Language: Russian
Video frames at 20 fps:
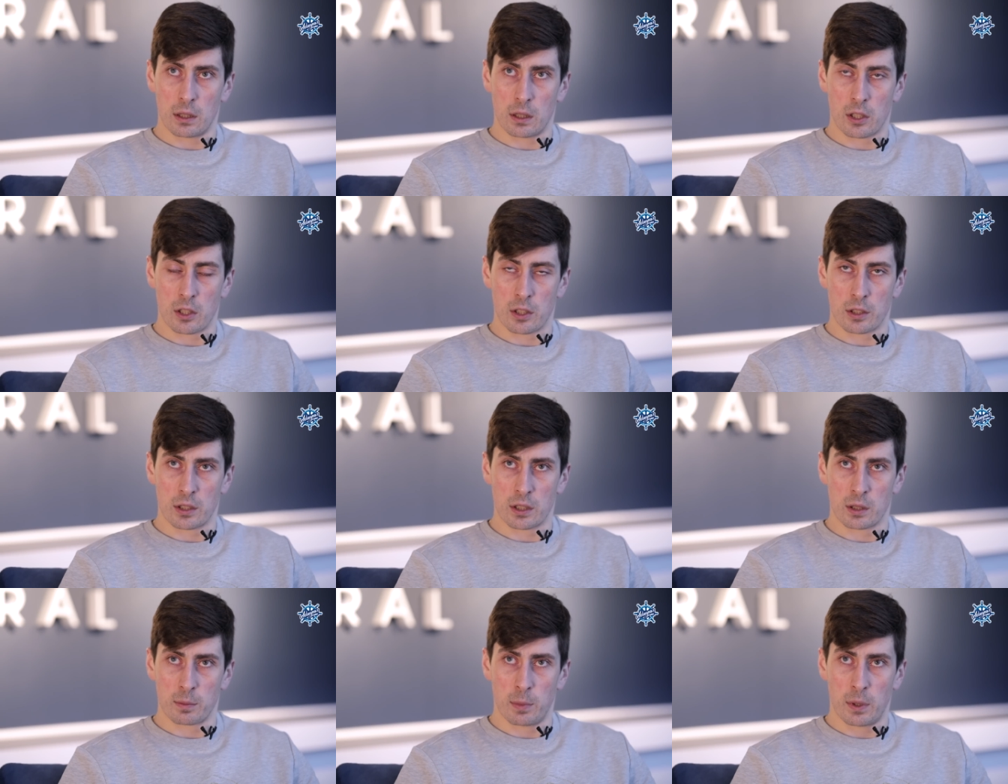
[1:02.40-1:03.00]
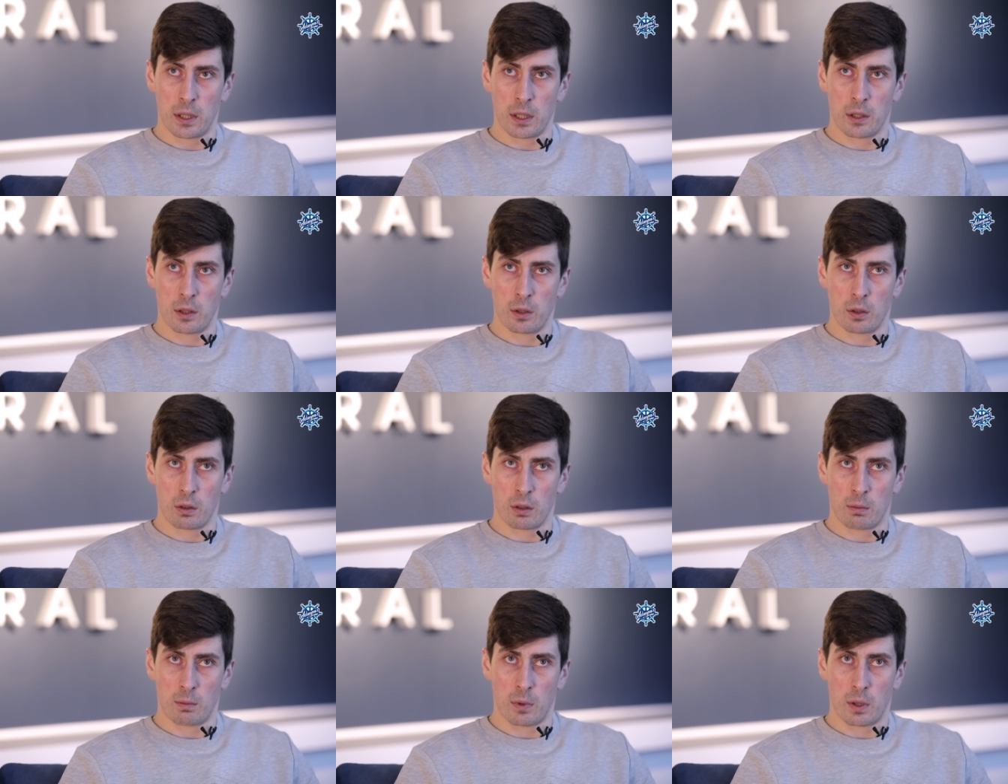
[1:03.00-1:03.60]
ложиться спать
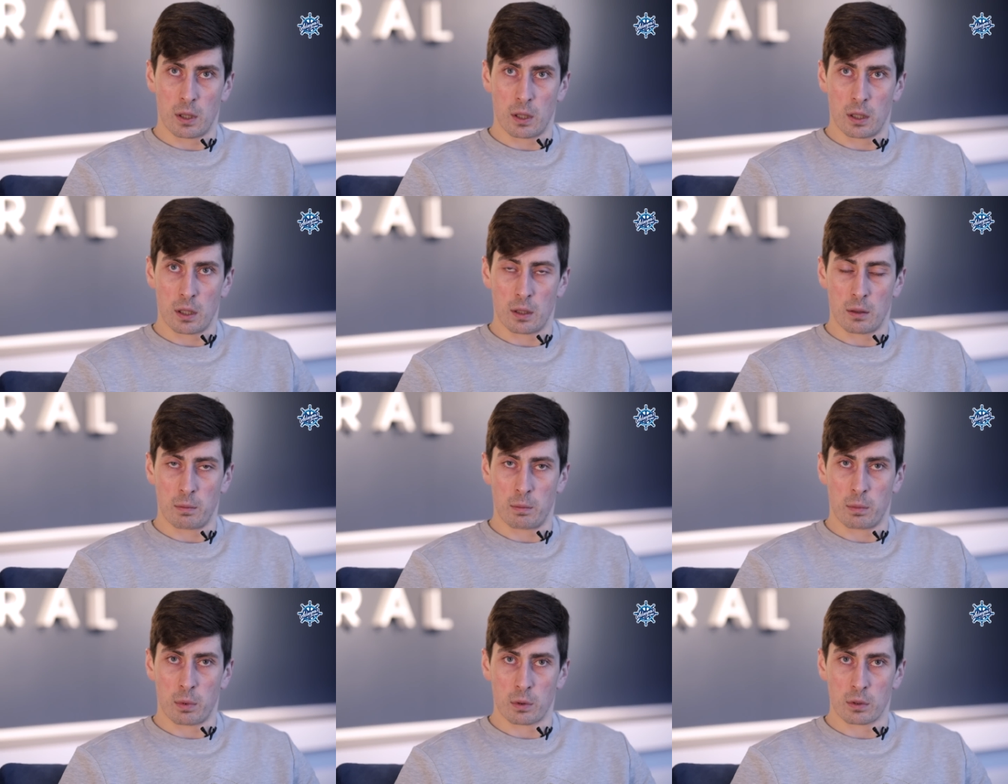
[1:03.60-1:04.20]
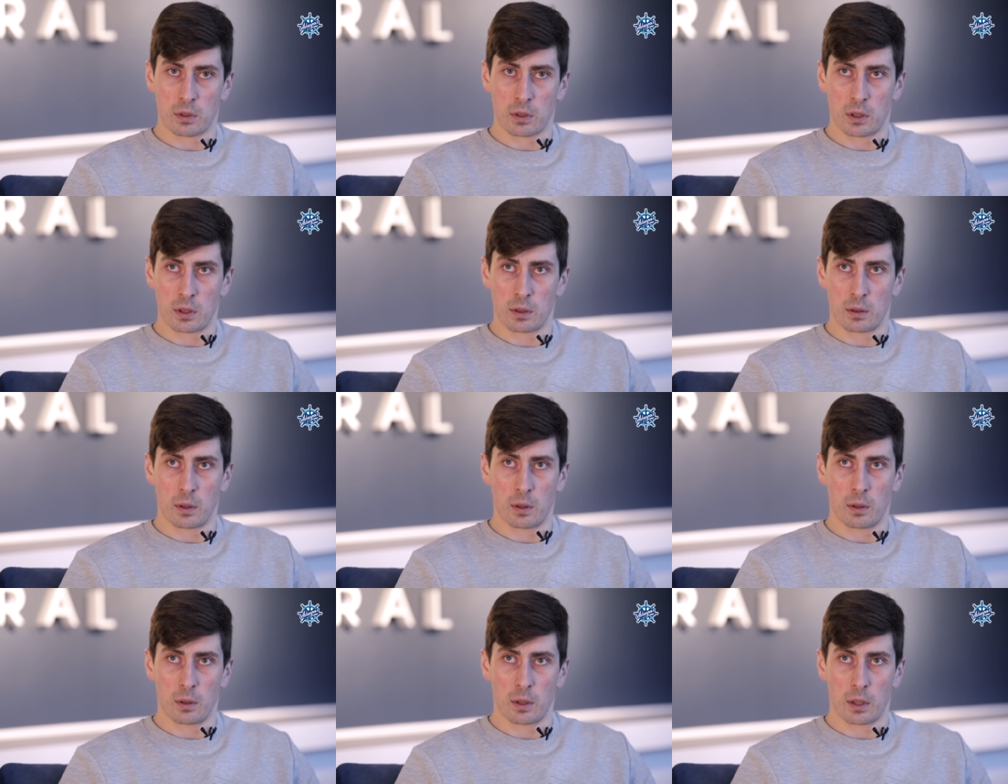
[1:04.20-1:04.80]
днем, а просто
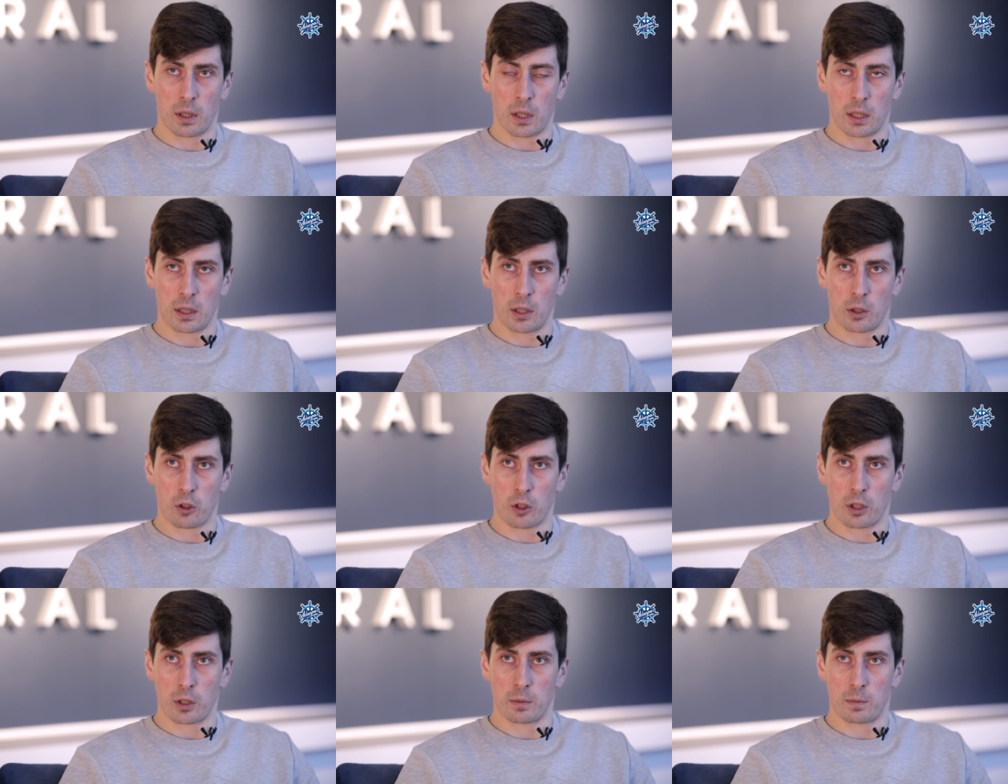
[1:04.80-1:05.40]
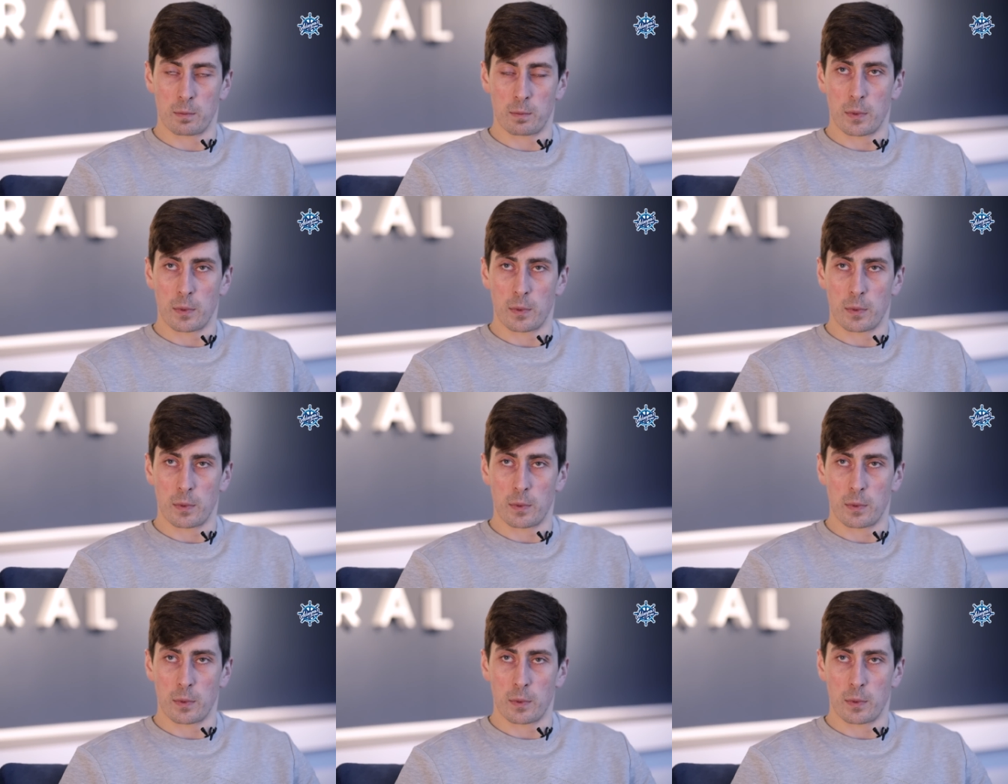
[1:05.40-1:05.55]
э, когда уже